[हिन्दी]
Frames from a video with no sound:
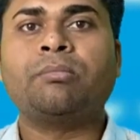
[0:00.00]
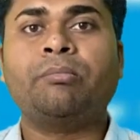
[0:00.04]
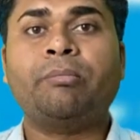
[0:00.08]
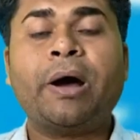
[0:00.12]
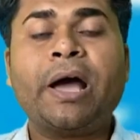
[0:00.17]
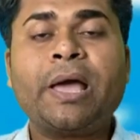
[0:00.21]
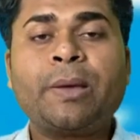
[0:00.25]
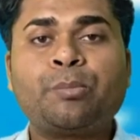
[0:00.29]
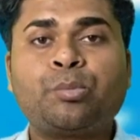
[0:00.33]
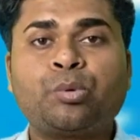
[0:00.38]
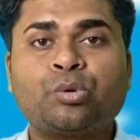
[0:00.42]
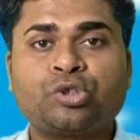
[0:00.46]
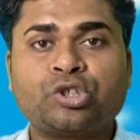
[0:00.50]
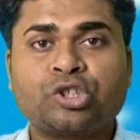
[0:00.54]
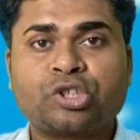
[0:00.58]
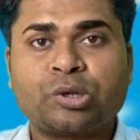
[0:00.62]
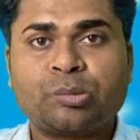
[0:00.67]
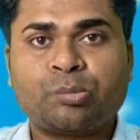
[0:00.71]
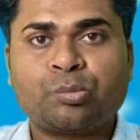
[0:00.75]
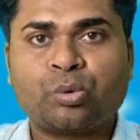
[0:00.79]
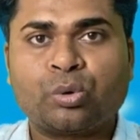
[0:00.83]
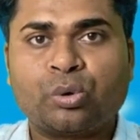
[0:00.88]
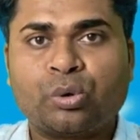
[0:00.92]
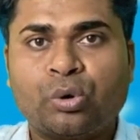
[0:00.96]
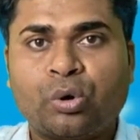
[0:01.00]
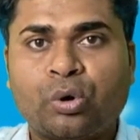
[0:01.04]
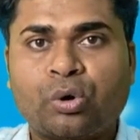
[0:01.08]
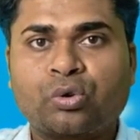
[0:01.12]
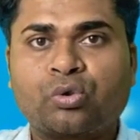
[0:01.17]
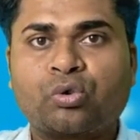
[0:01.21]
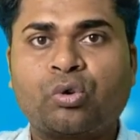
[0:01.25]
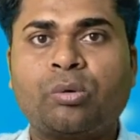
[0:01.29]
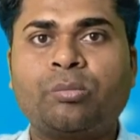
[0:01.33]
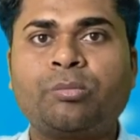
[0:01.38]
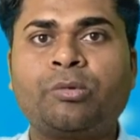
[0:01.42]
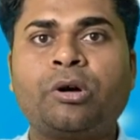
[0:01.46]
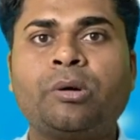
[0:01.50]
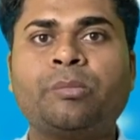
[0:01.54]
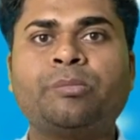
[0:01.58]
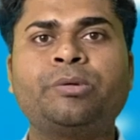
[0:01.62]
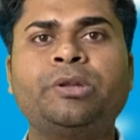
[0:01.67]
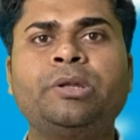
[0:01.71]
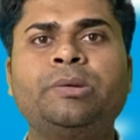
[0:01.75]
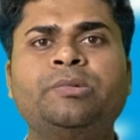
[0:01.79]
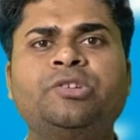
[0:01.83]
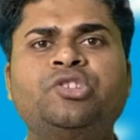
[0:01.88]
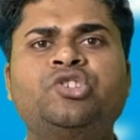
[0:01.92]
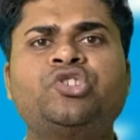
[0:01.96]
माई प्रोजेक्ट रिपोर्ट डॉट कॉम
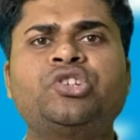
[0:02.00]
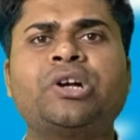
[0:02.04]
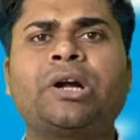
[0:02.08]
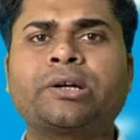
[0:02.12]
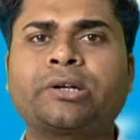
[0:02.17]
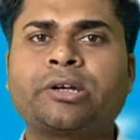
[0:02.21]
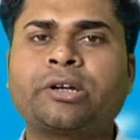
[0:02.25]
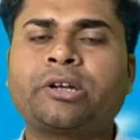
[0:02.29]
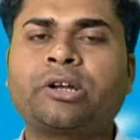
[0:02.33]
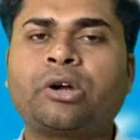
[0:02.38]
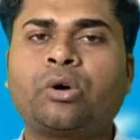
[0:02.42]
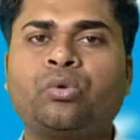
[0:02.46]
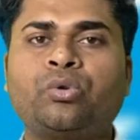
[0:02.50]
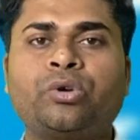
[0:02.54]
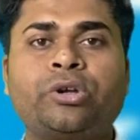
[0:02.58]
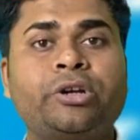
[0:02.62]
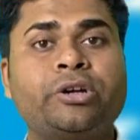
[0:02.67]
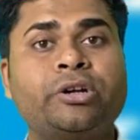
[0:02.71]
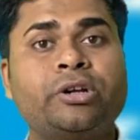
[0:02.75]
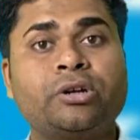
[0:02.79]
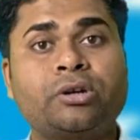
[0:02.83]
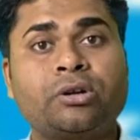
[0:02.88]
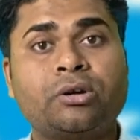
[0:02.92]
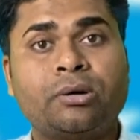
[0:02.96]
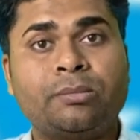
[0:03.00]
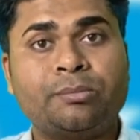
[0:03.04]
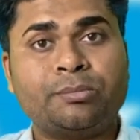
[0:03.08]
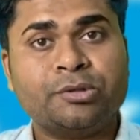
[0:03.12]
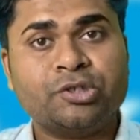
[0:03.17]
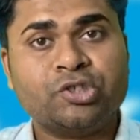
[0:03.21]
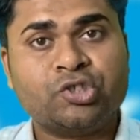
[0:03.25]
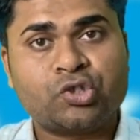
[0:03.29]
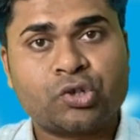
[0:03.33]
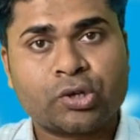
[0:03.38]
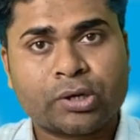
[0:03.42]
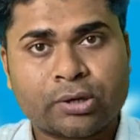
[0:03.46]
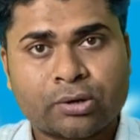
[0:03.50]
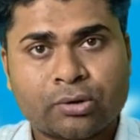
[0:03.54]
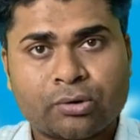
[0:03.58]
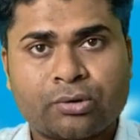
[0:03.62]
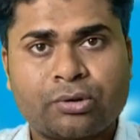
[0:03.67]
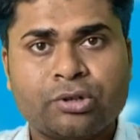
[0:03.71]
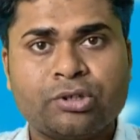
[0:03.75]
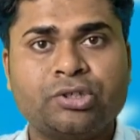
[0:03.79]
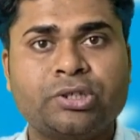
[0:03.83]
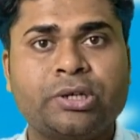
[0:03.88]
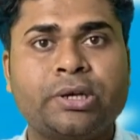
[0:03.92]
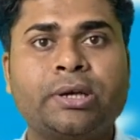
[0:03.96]
कंपनी में चार्टेड अकाउंटेंट एंड कंपनी
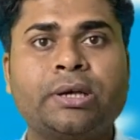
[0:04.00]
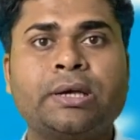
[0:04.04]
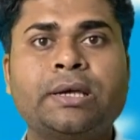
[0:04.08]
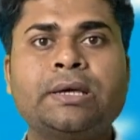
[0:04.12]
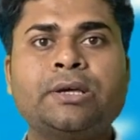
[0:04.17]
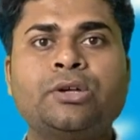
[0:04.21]
सेक्रेटरीज हैं